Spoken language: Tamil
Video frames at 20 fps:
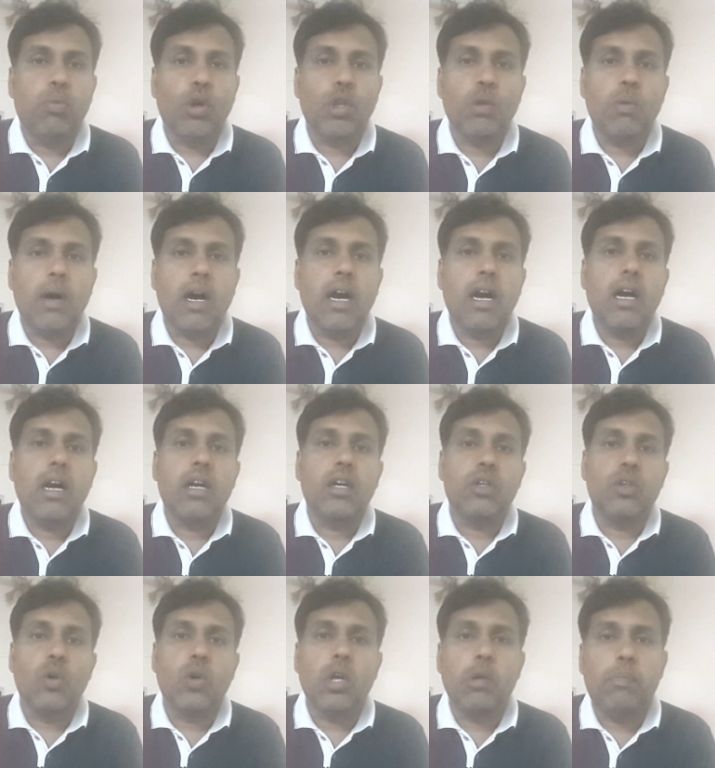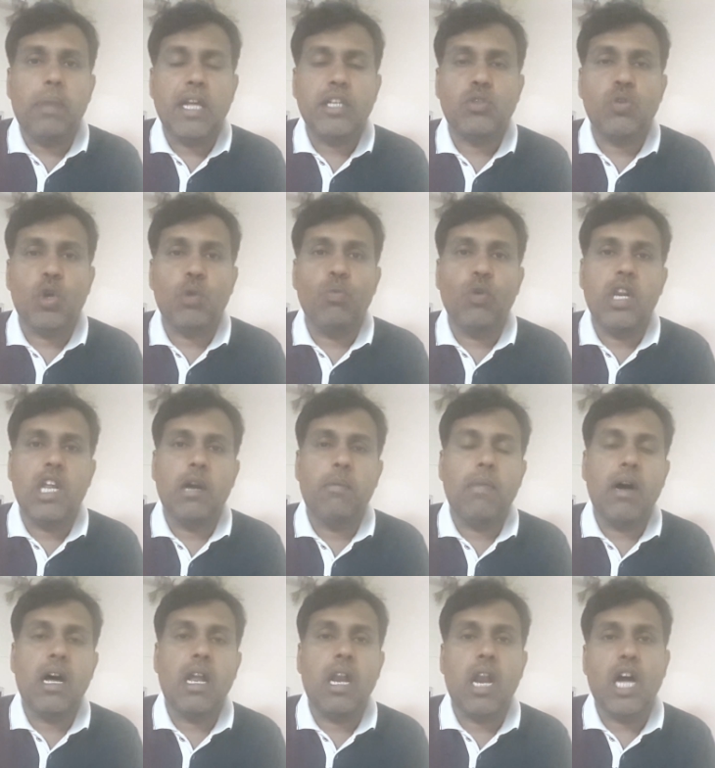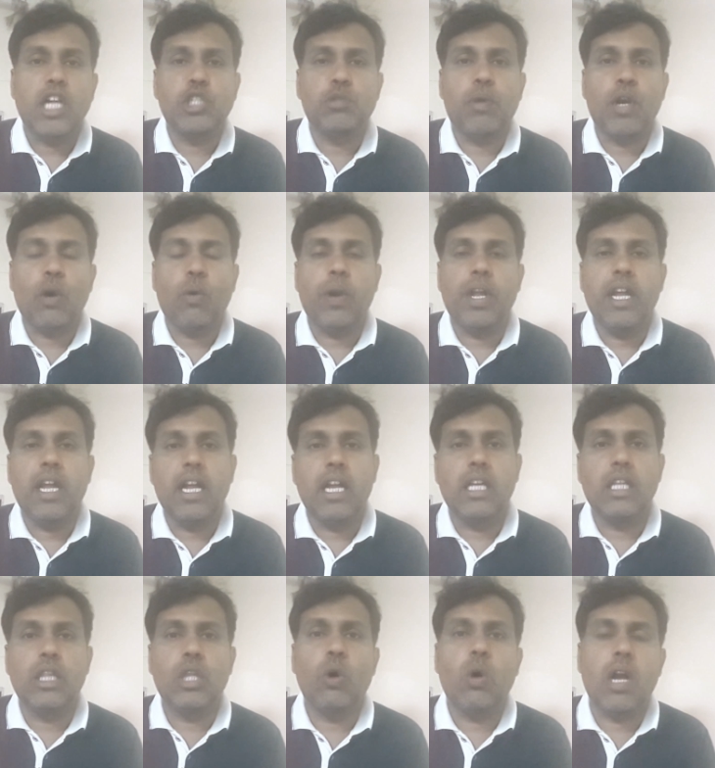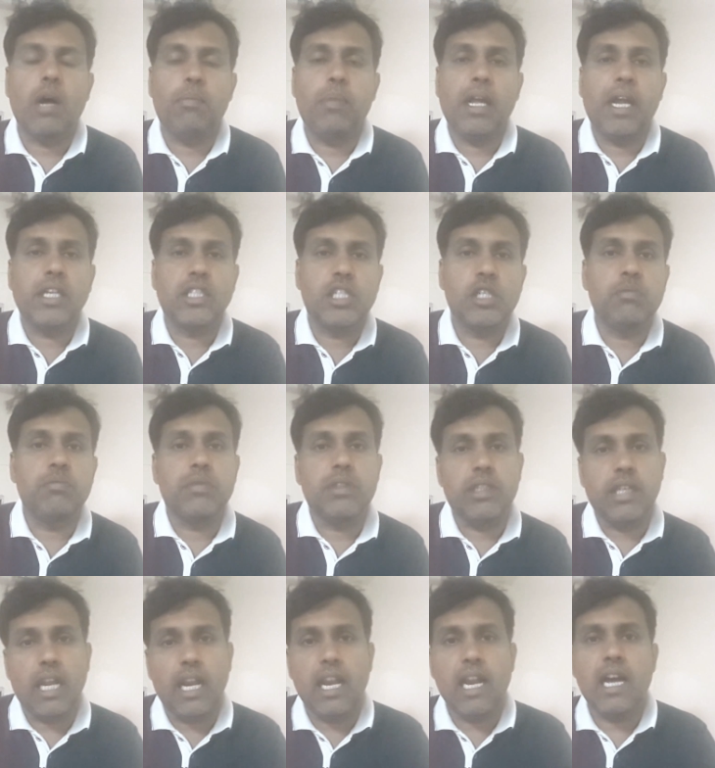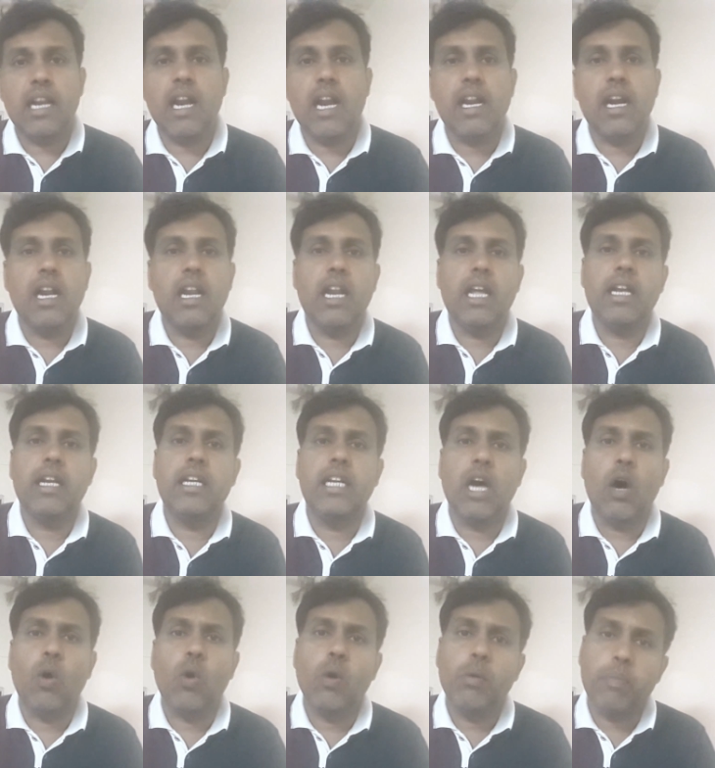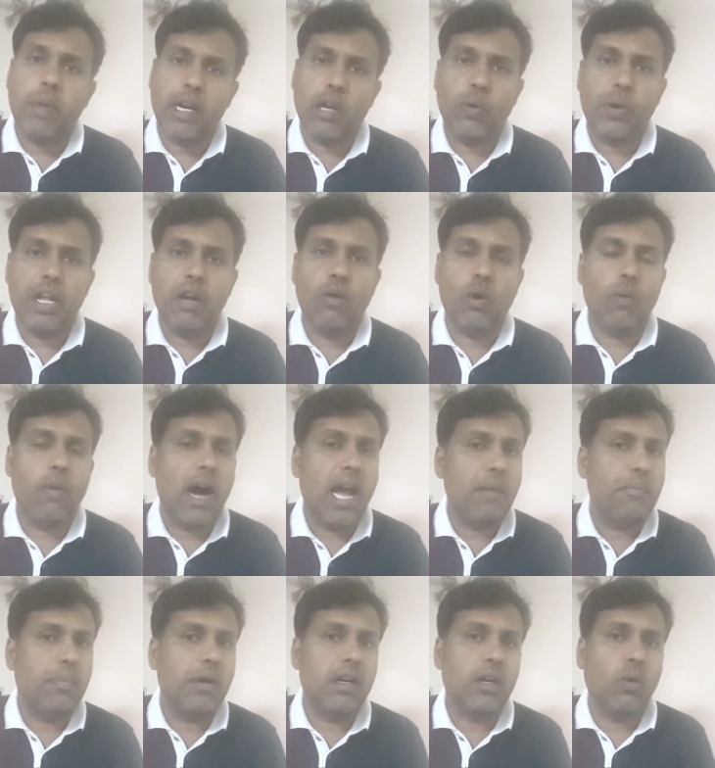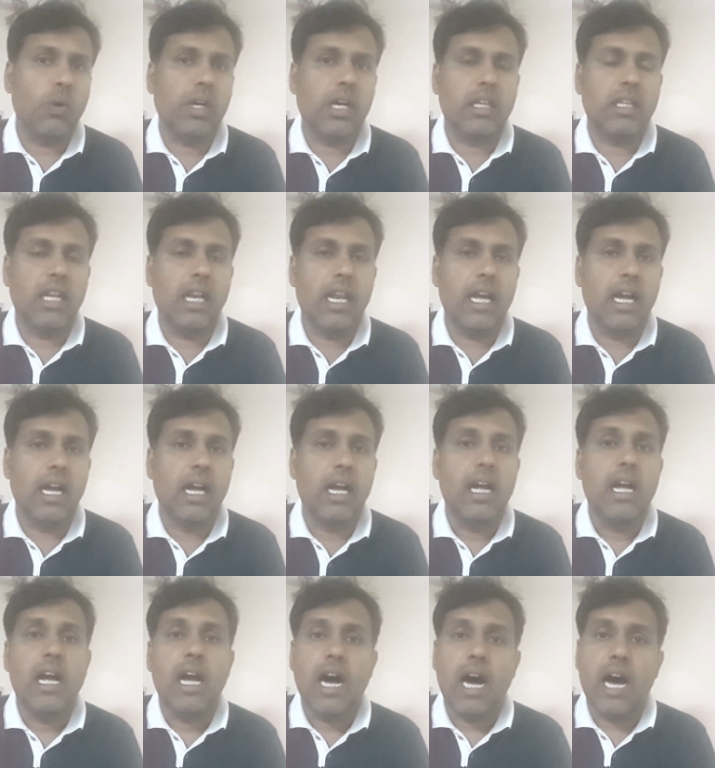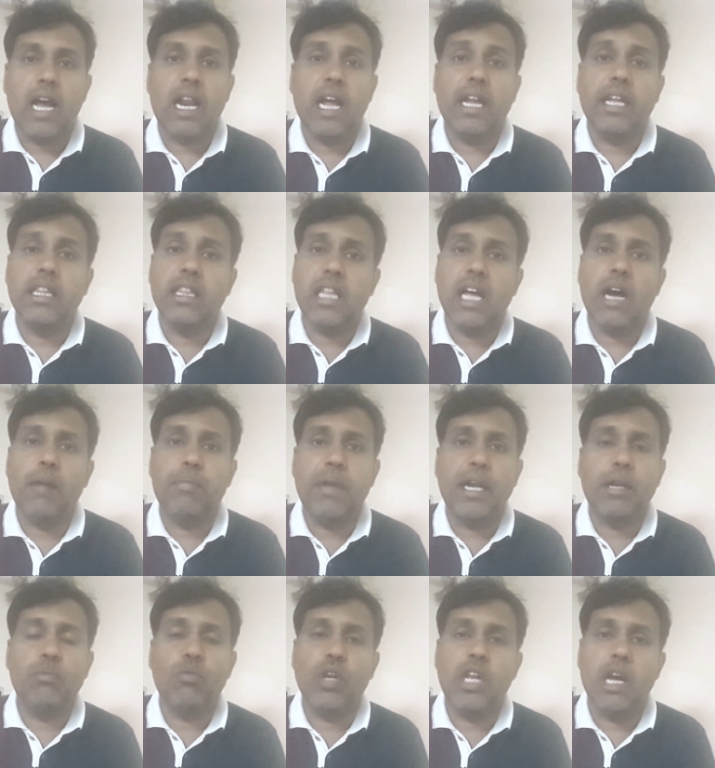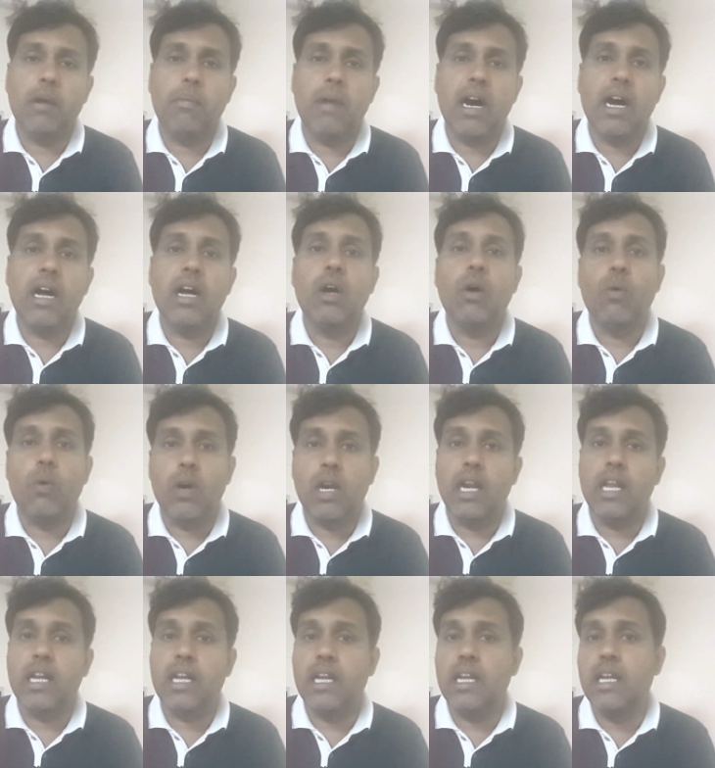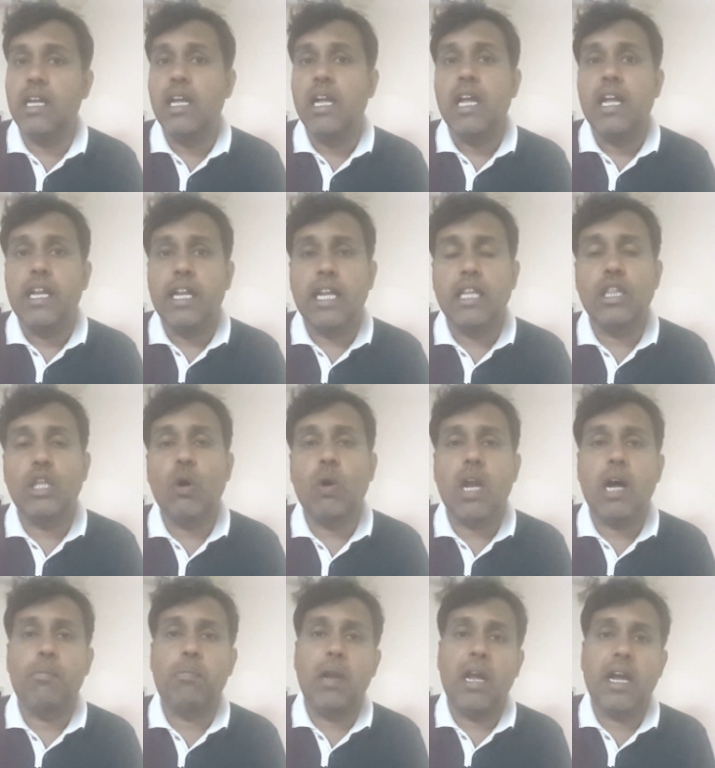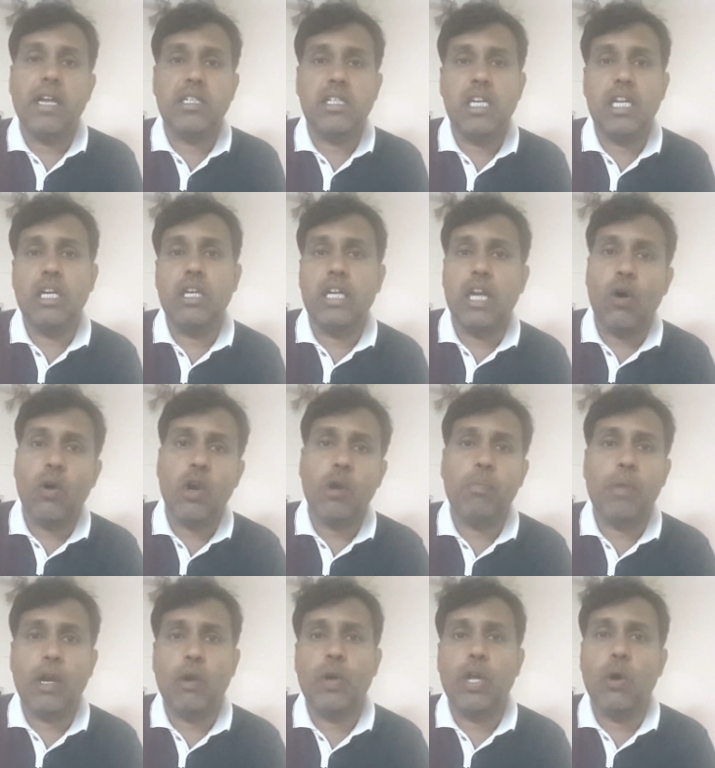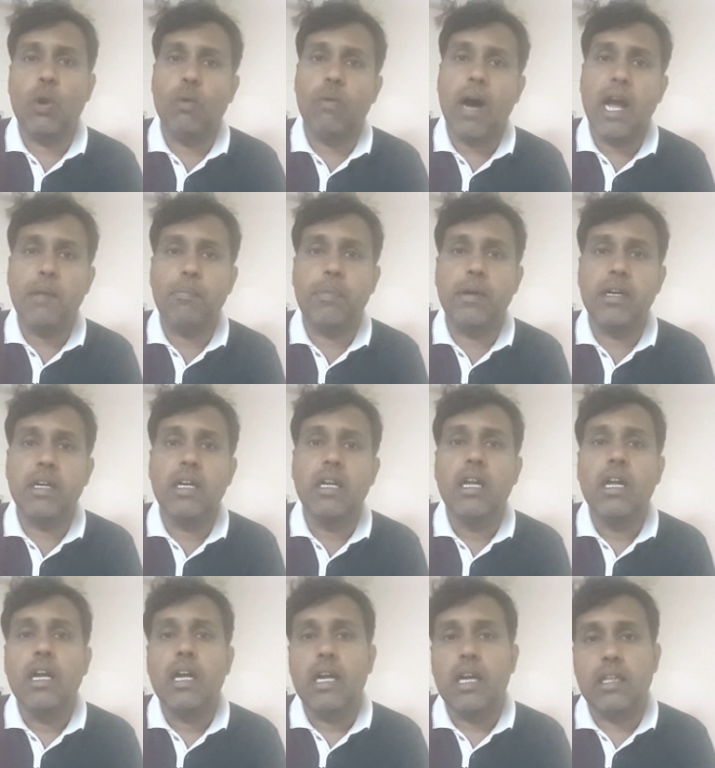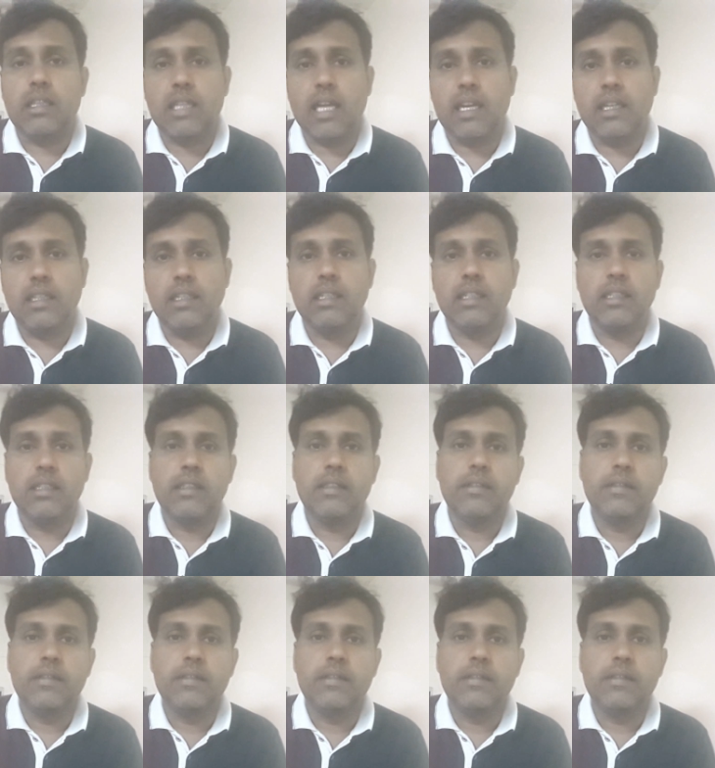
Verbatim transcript: பொதுவாக கூகுள் ப்ளே ஸ்டோர் மூலியமாக லான்ச் பண்ணக்கூடிய எந்த ஒரு அப்ளிகேஷனும் எல்லா நாடுகள்லையும் டவுன்லோட் பண்ணக்கூடிய ஒரு வாய்ப்பு கொடுக்கறதில்ல ஆனால் இந்த அப்டேட் மூலியமாக உங்களுக்கு எந்த ஒரு அப்ளிகேஷனையும் டவுன்லோட் பண்ணக்கூடிய ஒரு வாய்ப்பு தருது